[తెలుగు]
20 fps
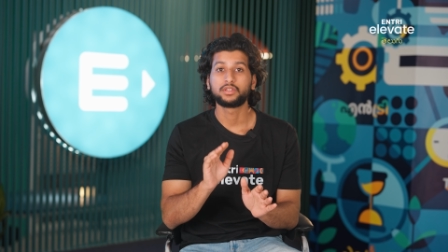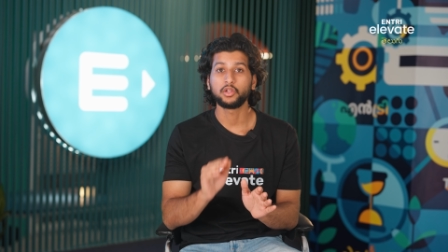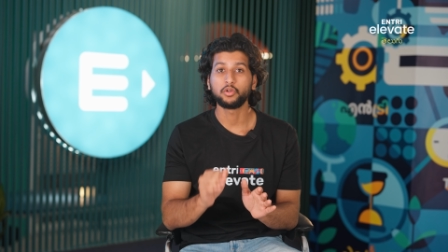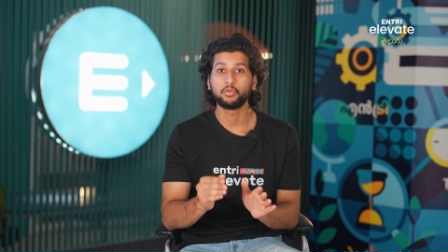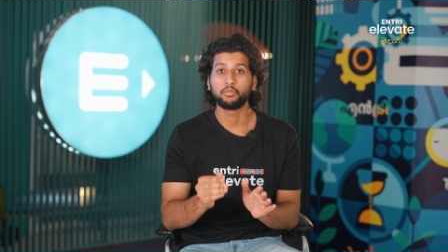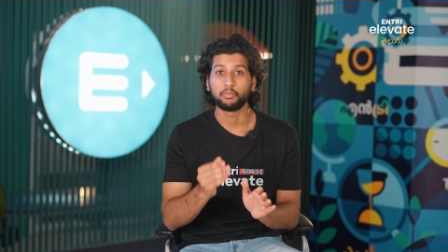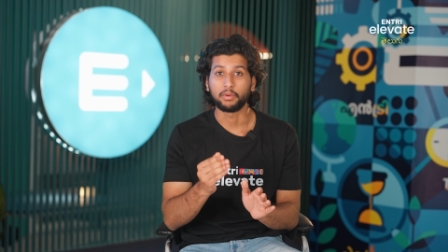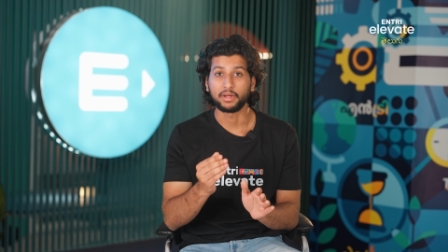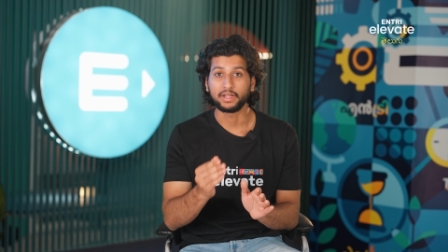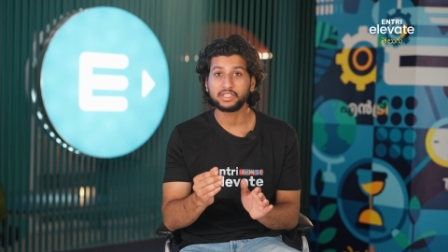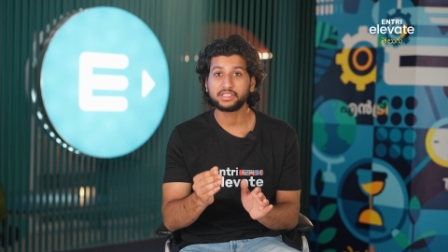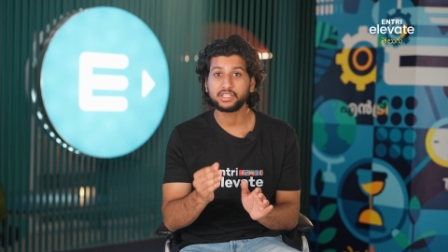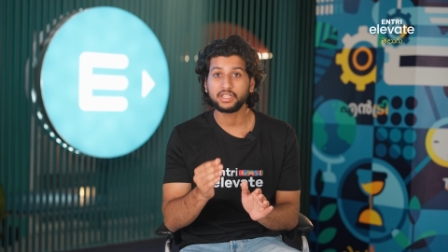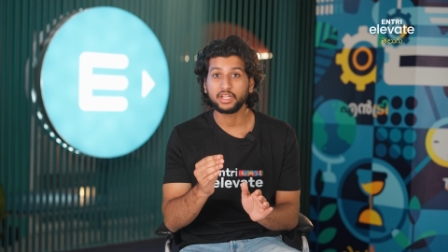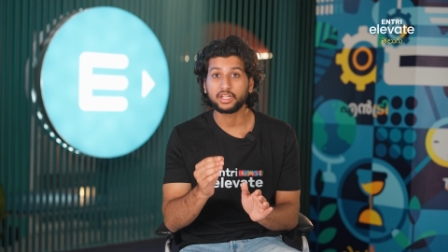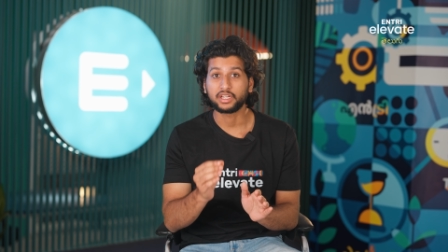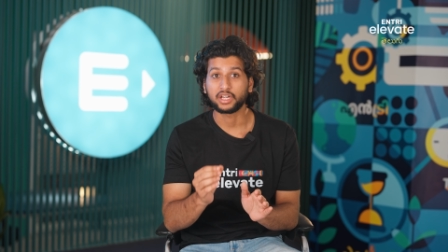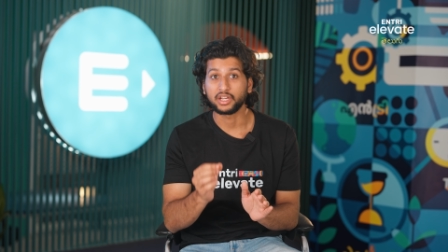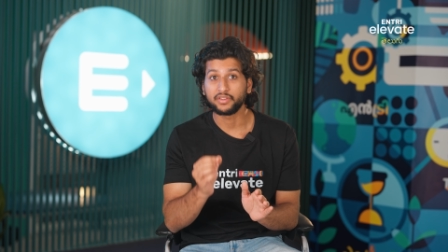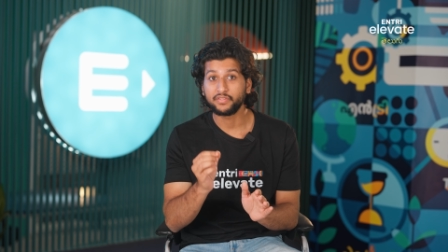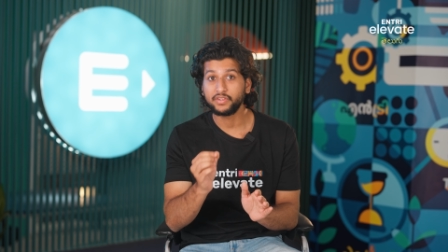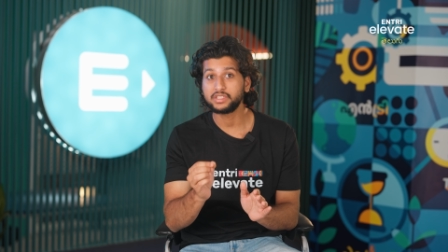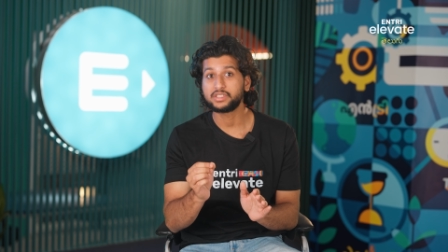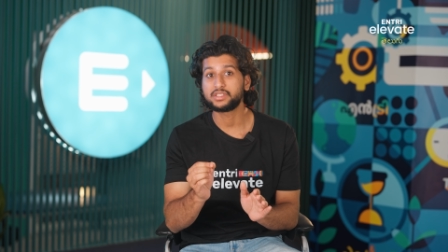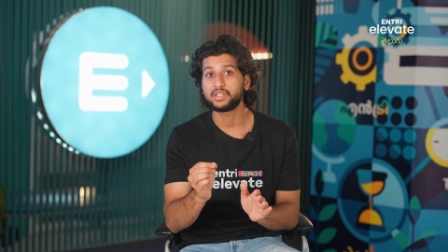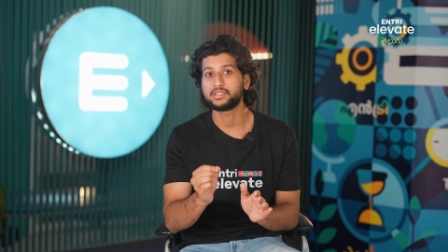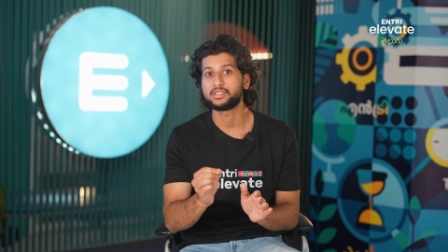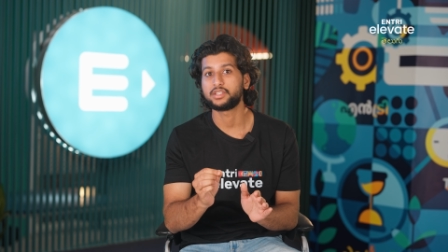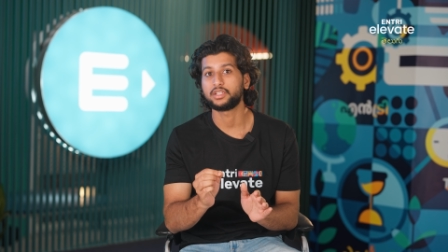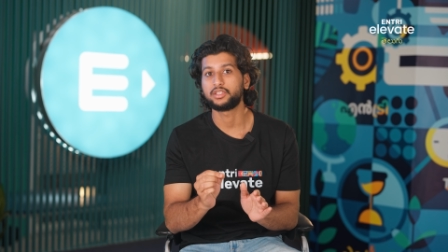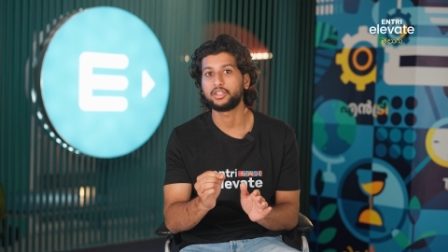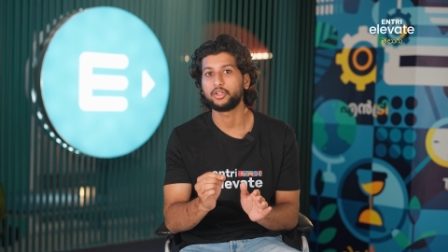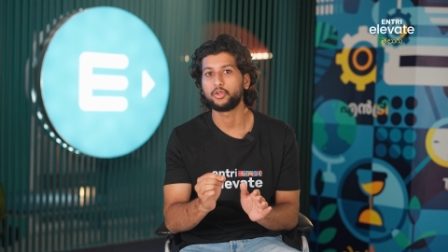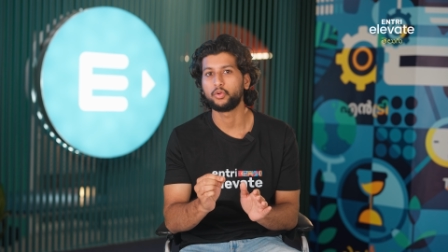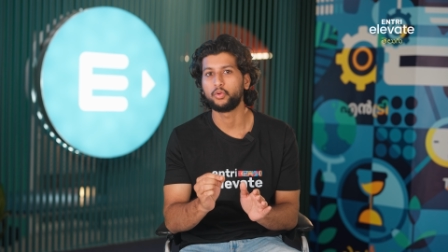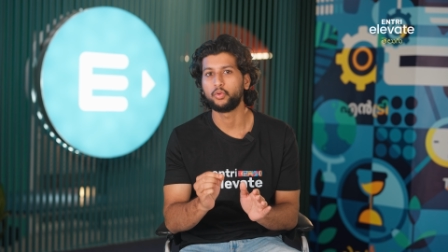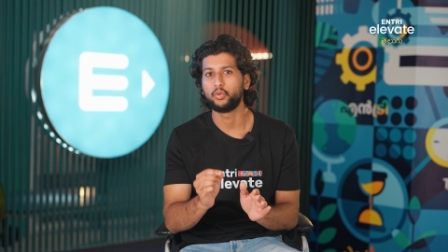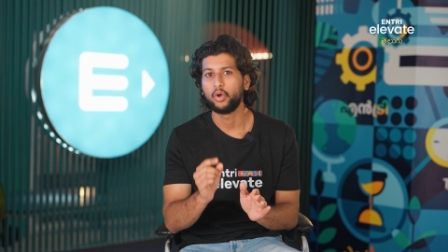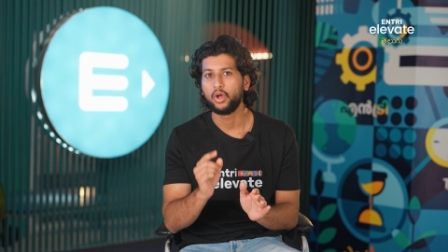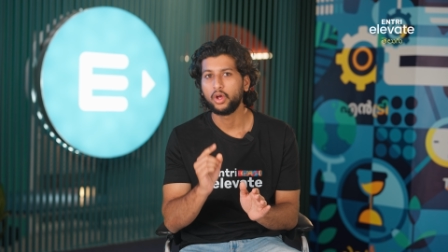తను మనిషిని కన్విన్స్ చేసే
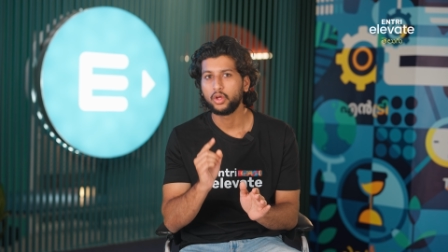తీరు